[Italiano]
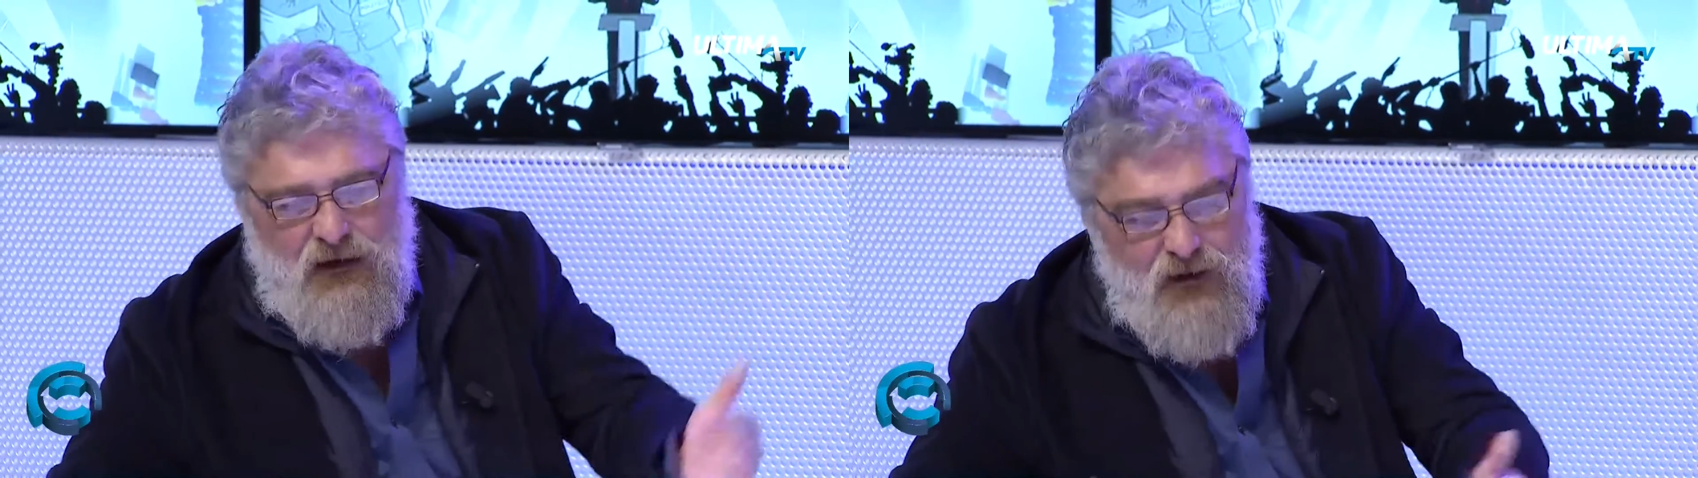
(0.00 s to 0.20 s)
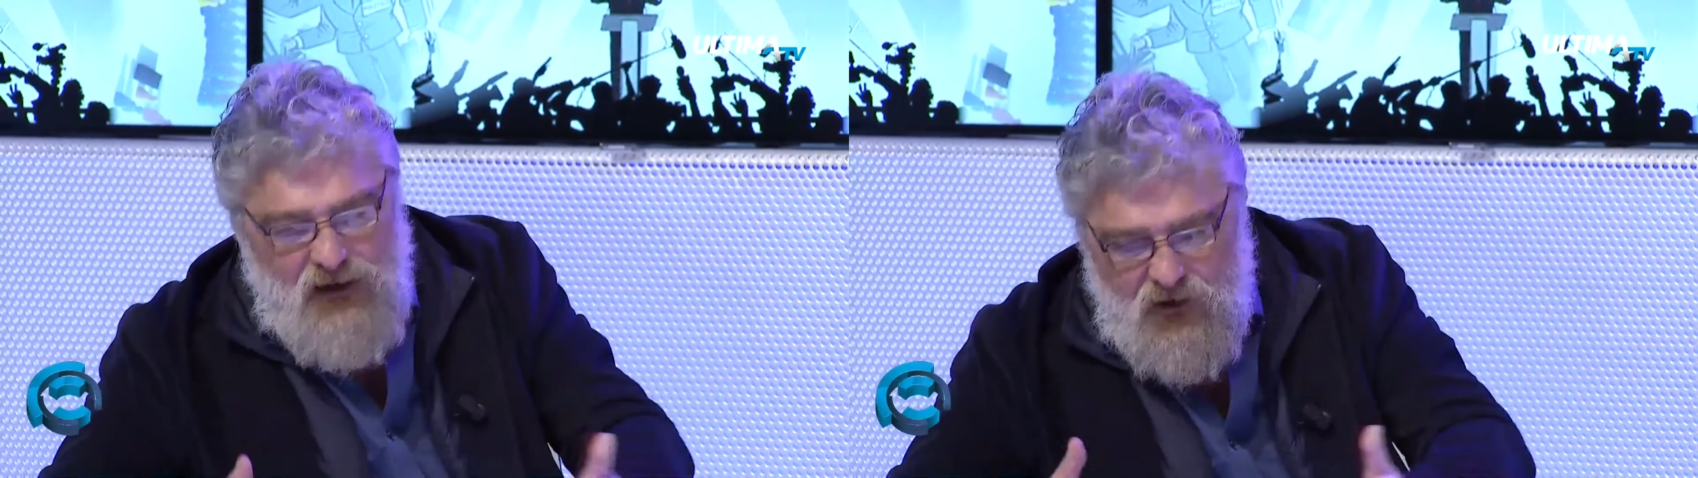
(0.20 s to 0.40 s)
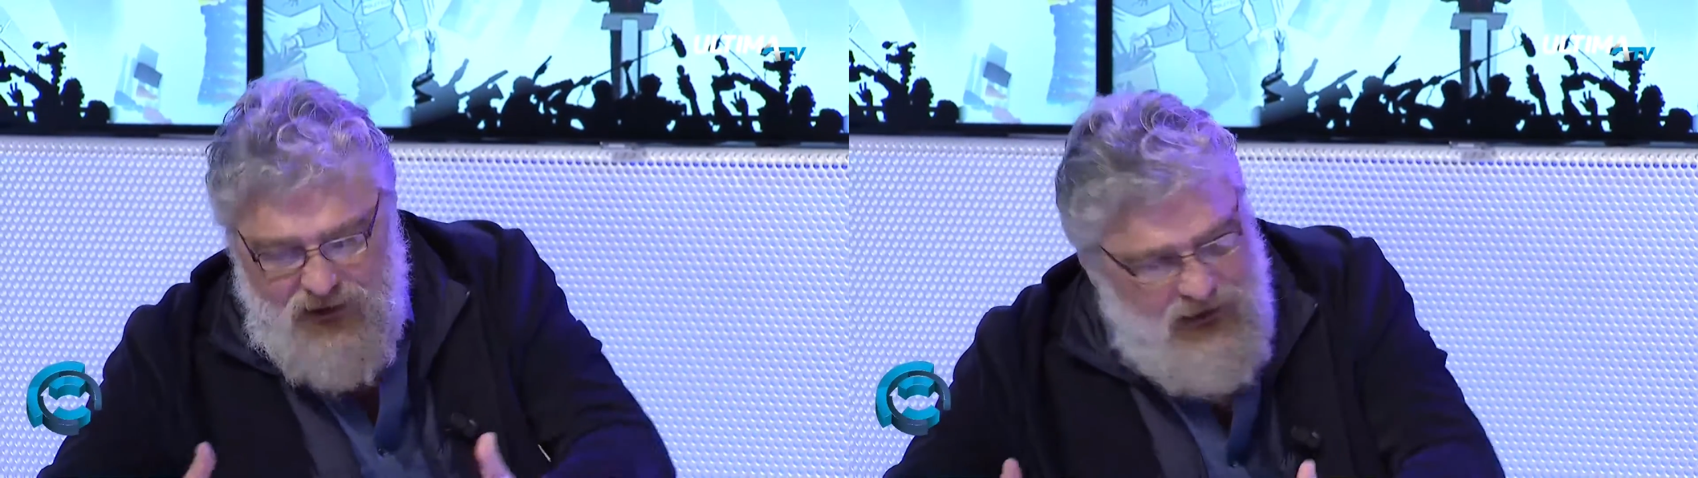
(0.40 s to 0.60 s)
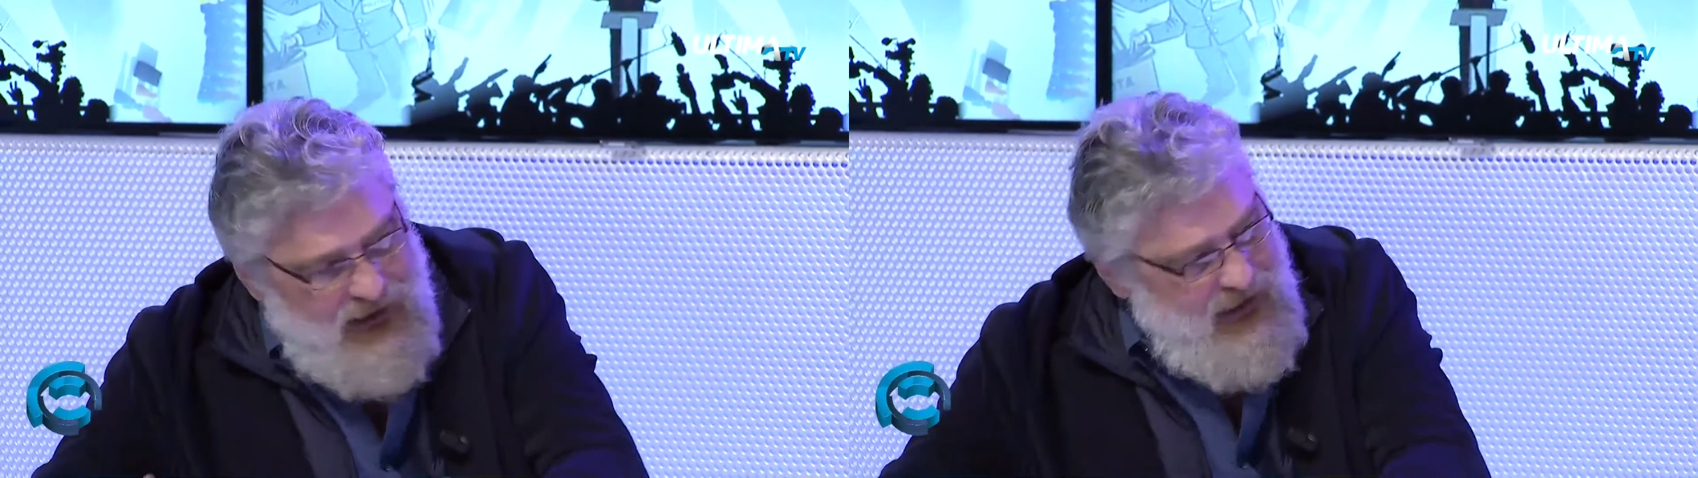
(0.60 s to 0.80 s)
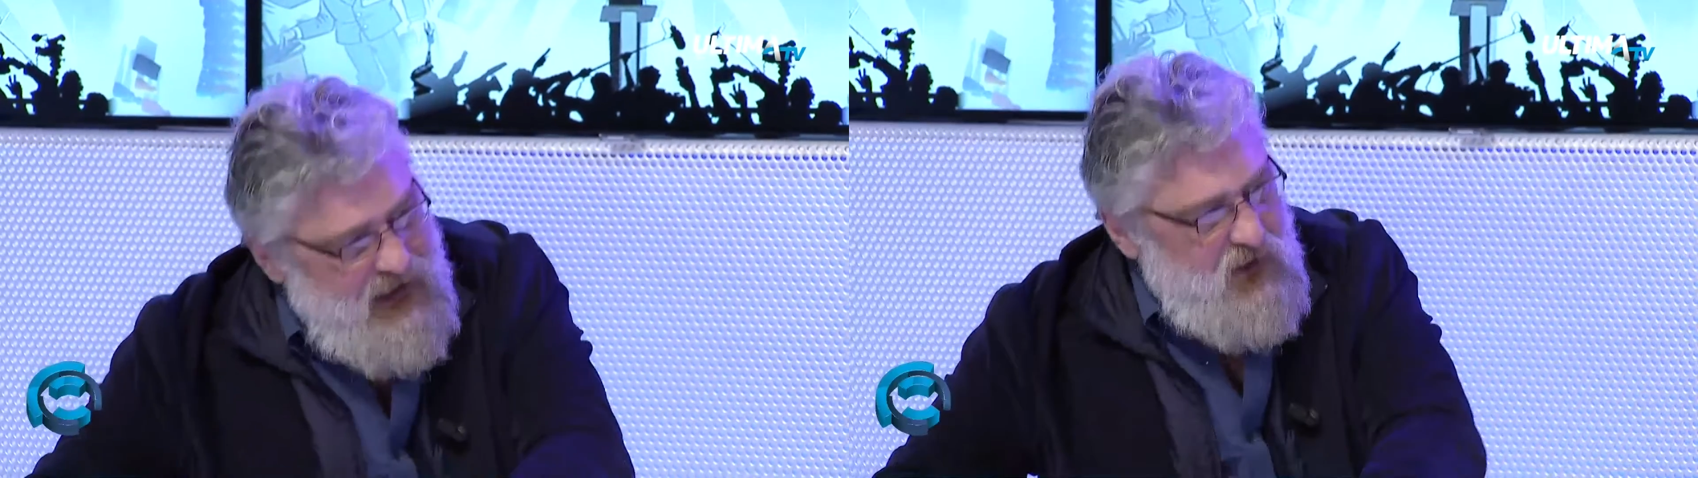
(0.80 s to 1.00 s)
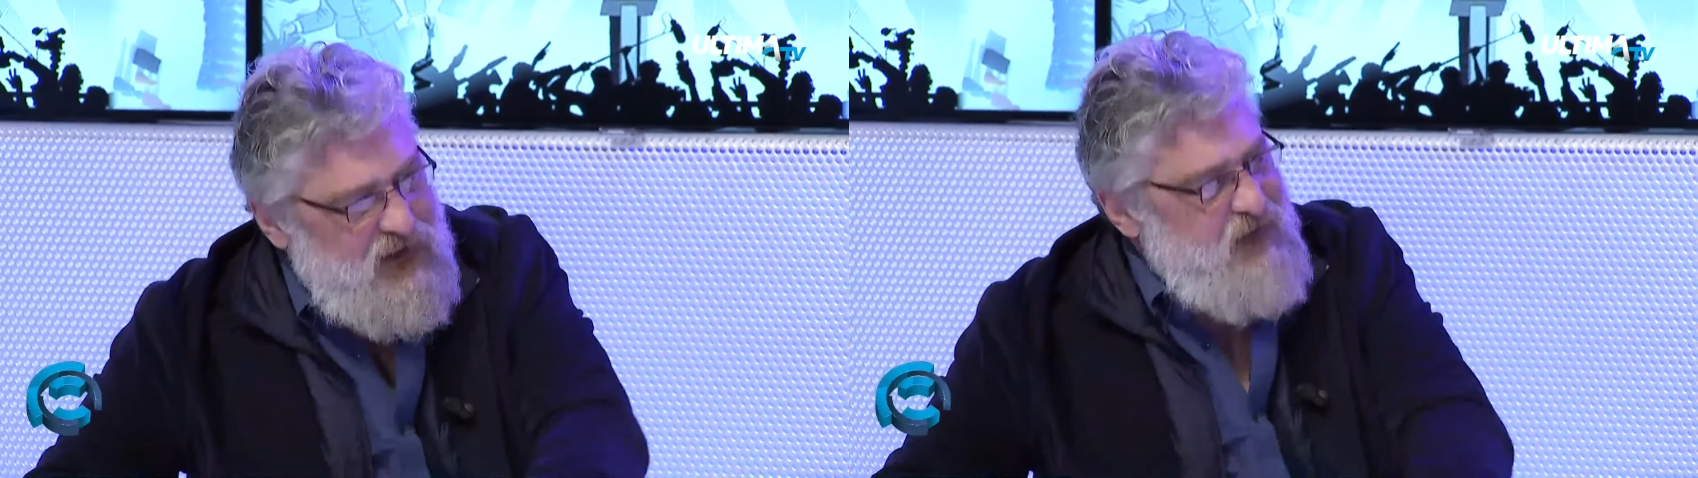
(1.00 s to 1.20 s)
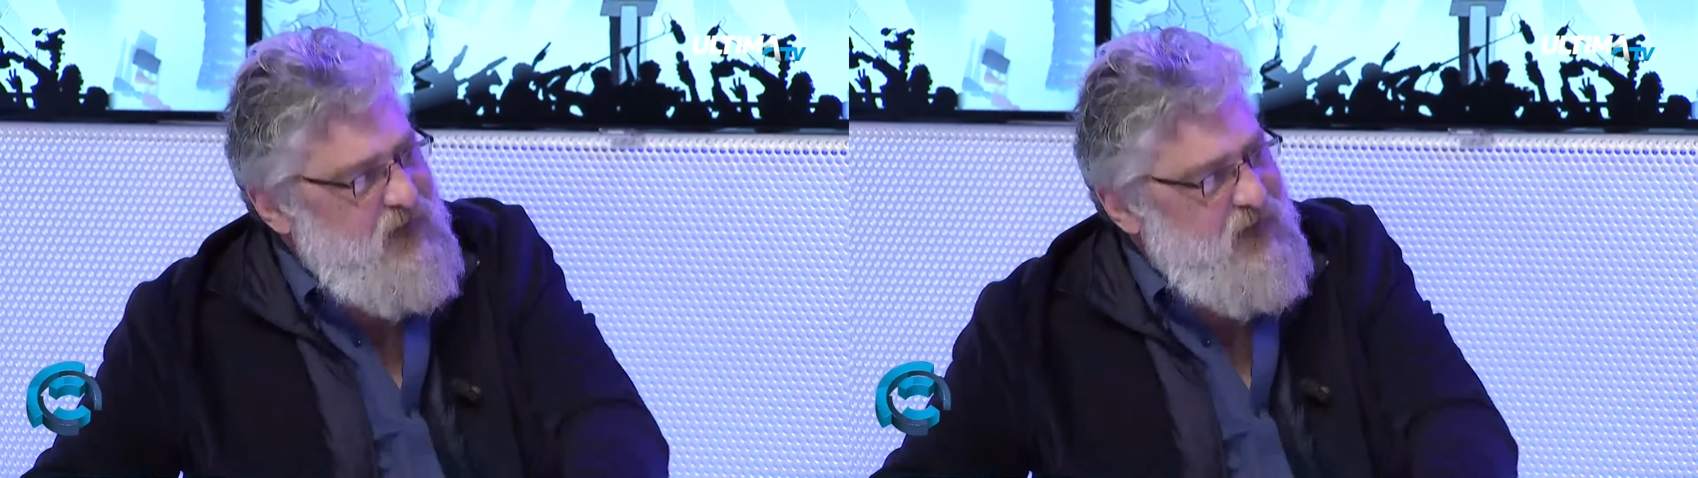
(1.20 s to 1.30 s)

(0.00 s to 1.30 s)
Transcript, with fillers: da quello che leggo,